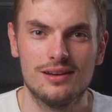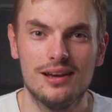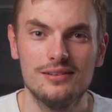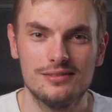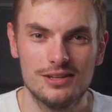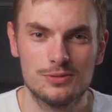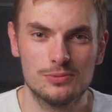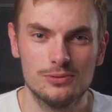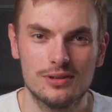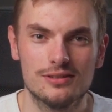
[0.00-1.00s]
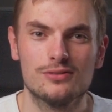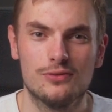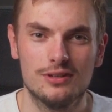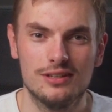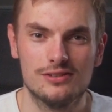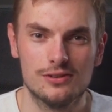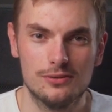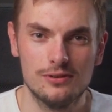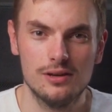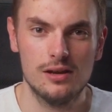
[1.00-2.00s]
Hi, ich bin Lukas von der
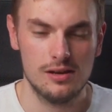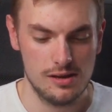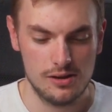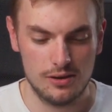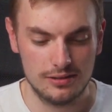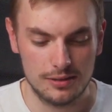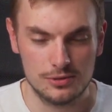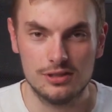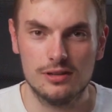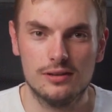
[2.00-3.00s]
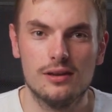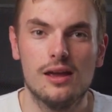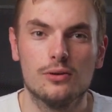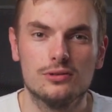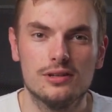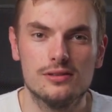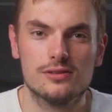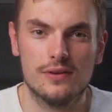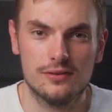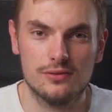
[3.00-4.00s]
ICO. Heute habe ich hier den ROT
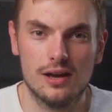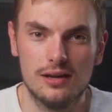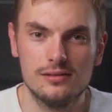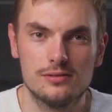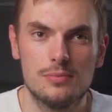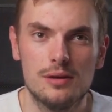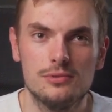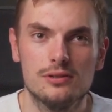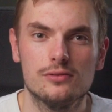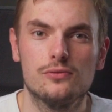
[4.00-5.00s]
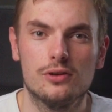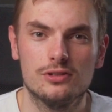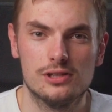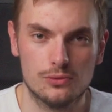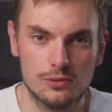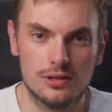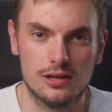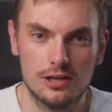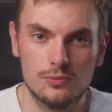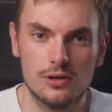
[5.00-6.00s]
241 bei mir von Teltonica
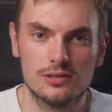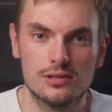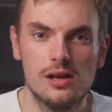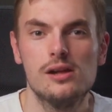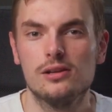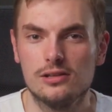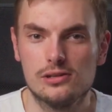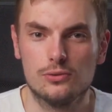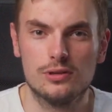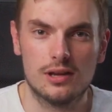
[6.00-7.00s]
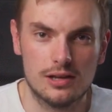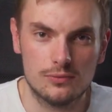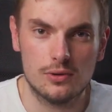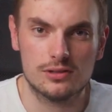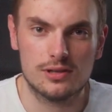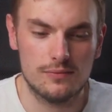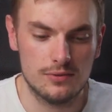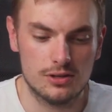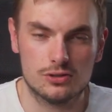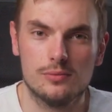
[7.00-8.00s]
Networks. Teltonica Networks haben
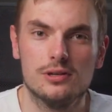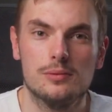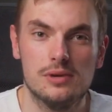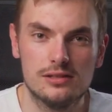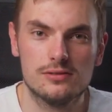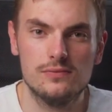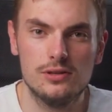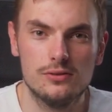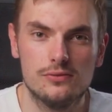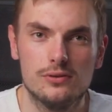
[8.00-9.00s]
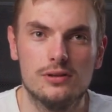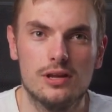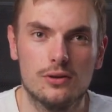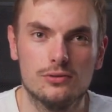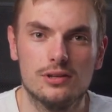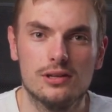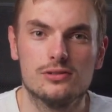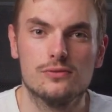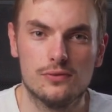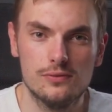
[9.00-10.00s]
wir ja schon im letzten Video für den
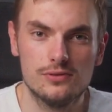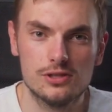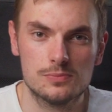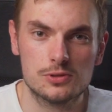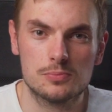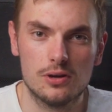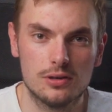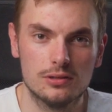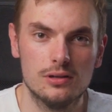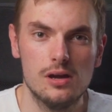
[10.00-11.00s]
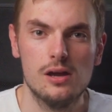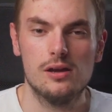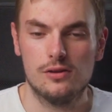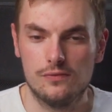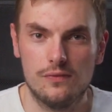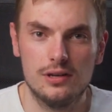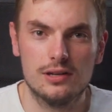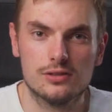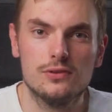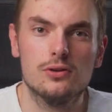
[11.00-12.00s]
ROTX 50 besprochen. Wenn ihr
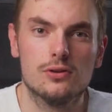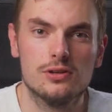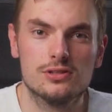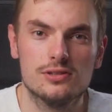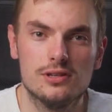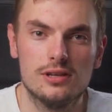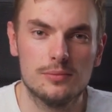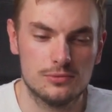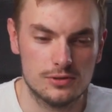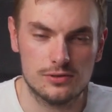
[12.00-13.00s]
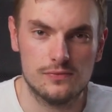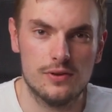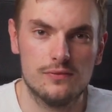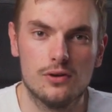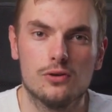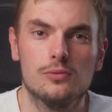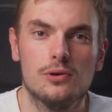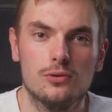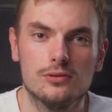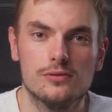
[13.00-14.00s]
das Video noch nicht gesehen habt, werden wir auch
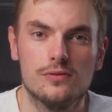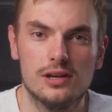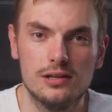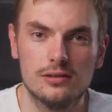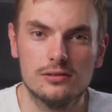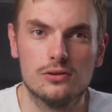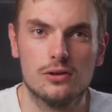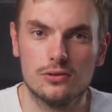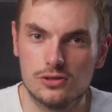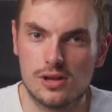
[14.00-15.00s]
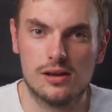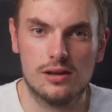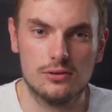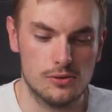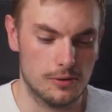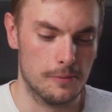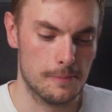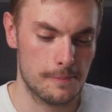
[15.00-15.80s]
nochmal unten verlinken, könnt ihr euch gerne angucken.